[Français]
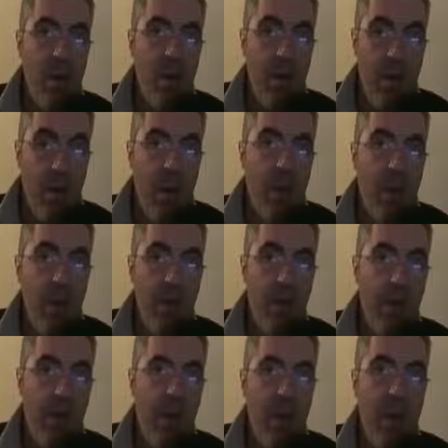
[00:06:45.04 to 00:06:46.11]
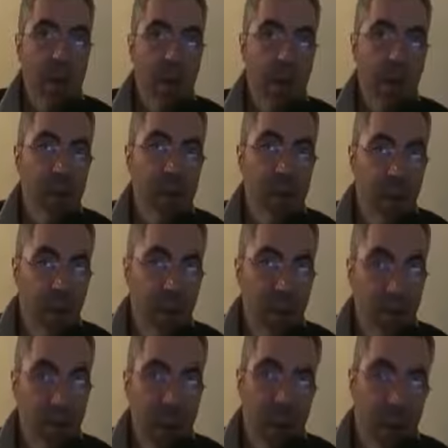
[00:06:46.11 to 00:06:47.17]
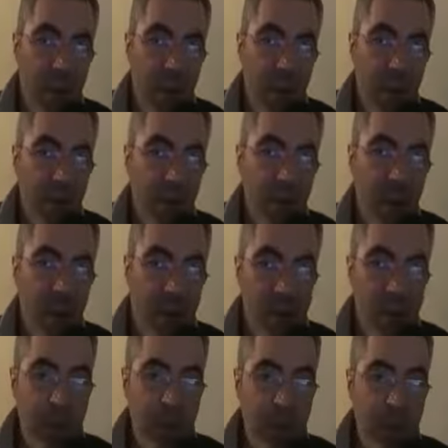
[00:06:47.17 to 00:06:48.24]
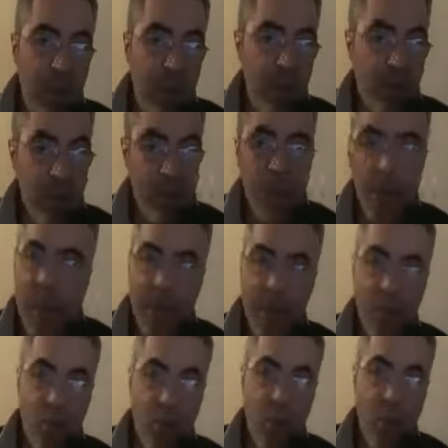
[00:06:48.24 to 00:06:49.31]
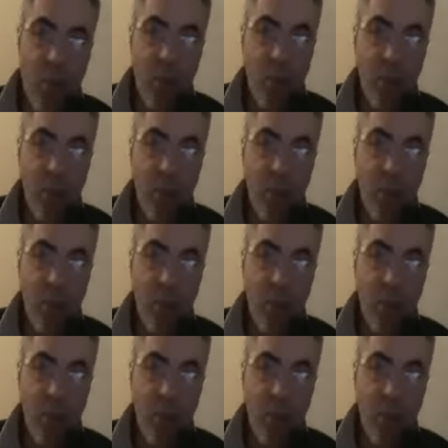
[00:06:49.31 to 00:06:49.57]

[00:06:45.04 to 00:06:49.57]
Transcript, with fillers: ça sert à rien de faire ça en fait c'est pas comme ça qu'on fait de la politique je donne pas de leçons